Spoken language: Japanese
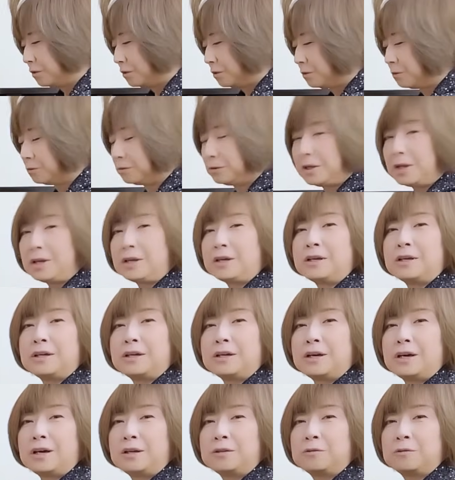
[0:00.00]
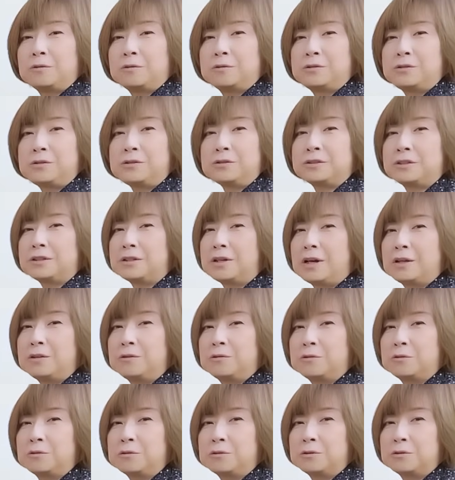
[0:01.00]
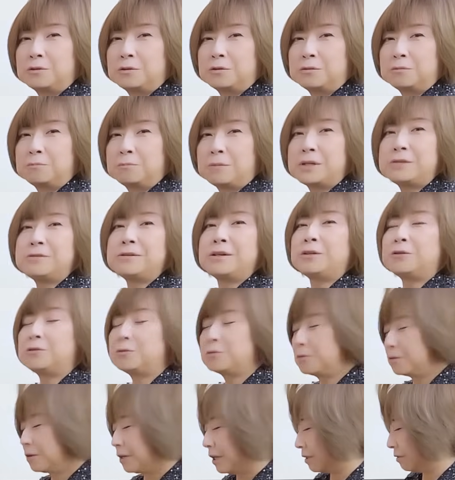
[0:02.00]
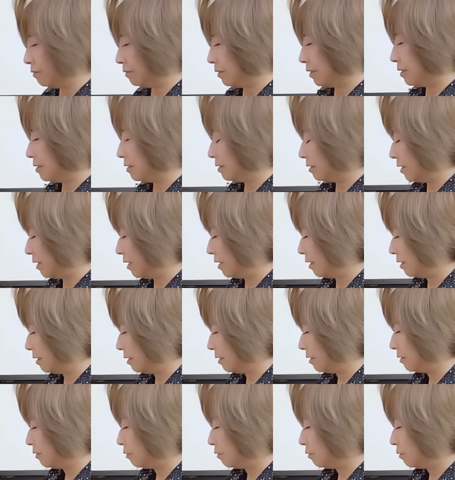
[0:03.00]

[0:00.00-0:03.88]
中点交わるとこがあるんですね。